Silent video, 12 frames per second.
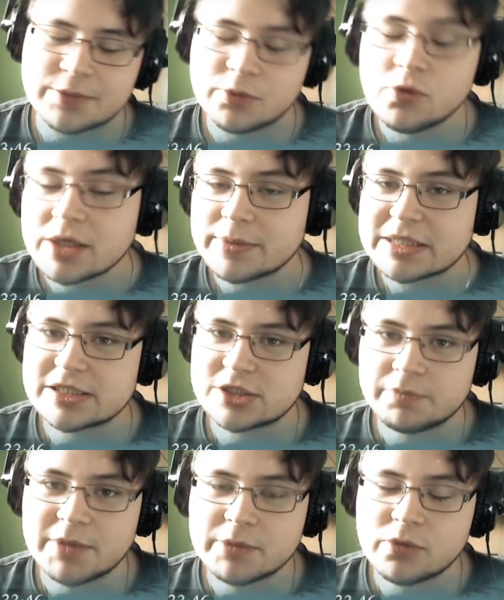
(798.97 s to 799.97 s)
Der Bruger macht das.
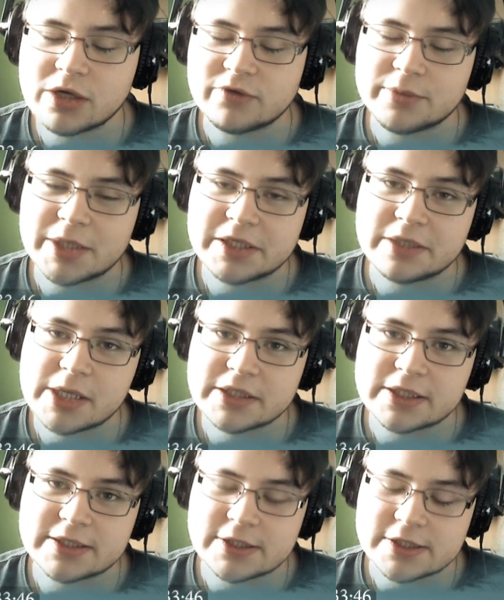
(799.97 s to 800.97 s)
Schaut beim Bruger vorbei. Der macht
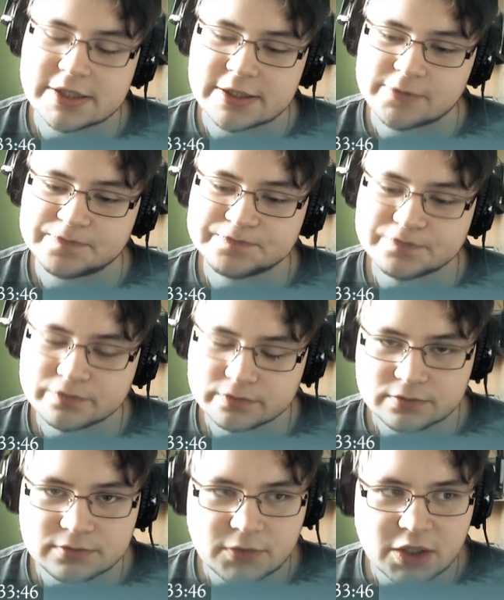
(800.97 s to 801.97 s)
ja sonst ähm,
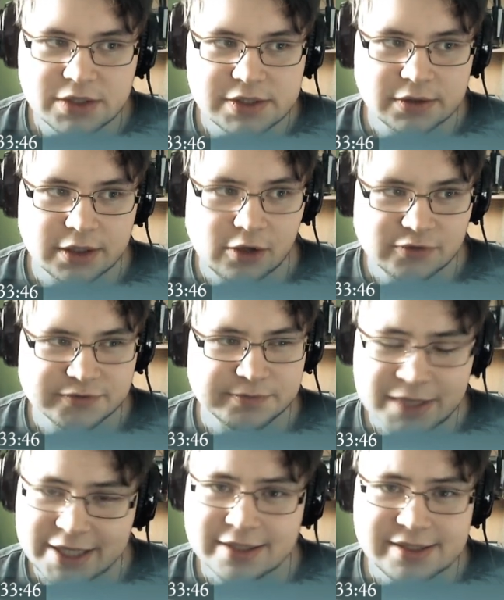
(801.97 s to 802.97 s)
so ein auf
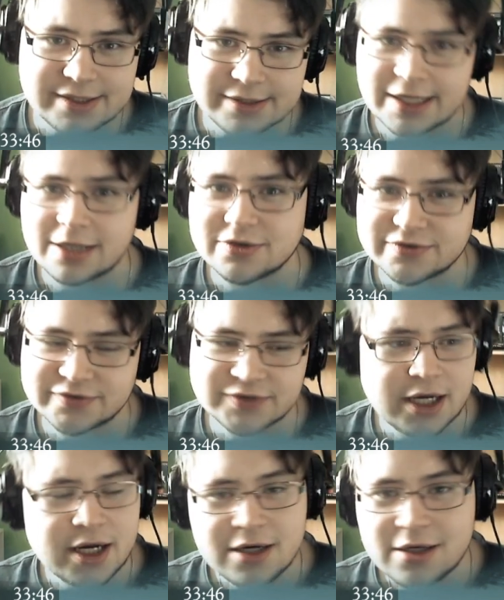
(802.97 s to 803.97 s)
Mega Stealth
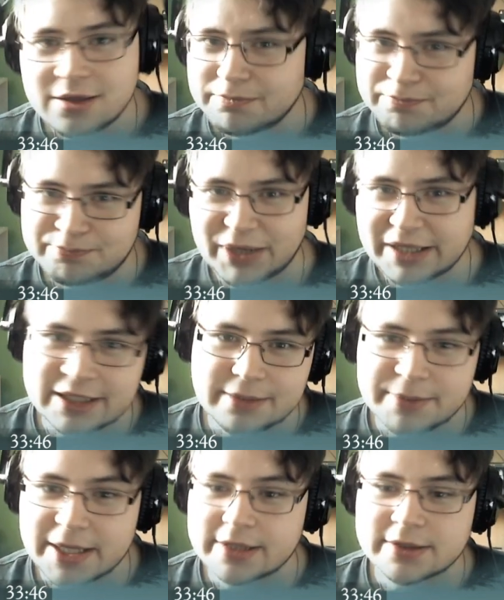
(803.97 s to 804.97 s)

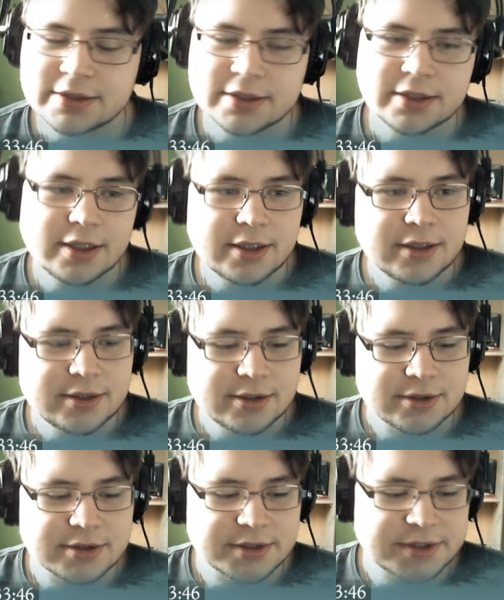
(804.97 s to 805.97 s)
Banderbär.
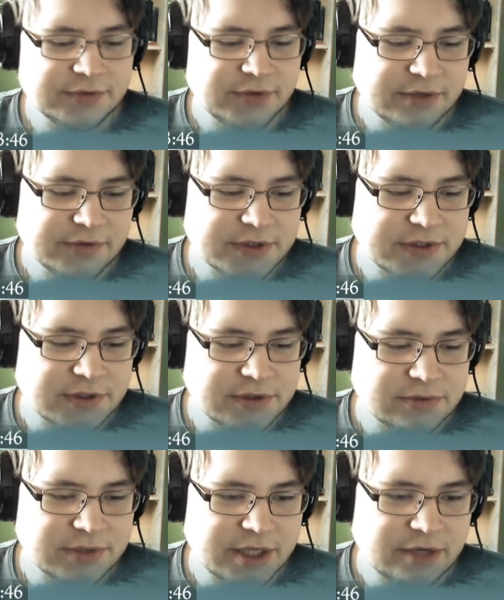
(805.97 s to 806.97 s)
Und wenn ihr was
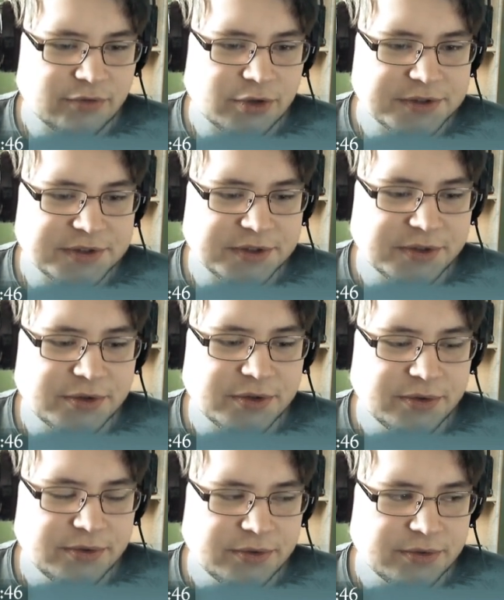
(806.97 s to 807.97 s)
dazulernen wollt.
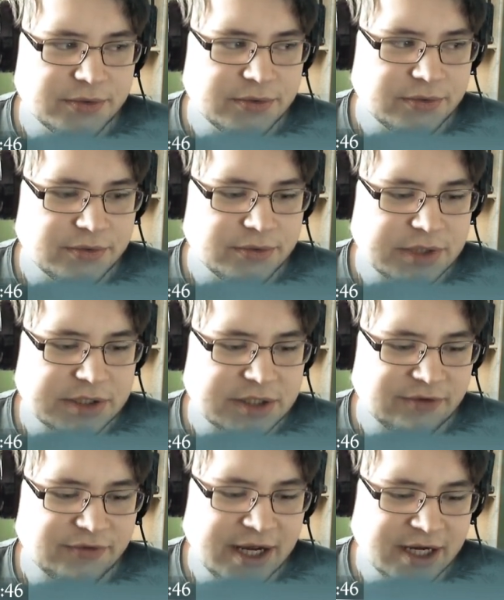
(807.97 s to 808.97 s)
Gut,
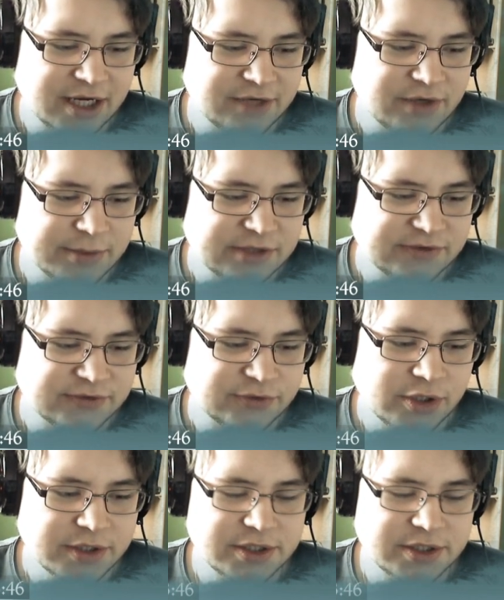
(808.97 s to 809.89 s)
dann fahren wir mal fort.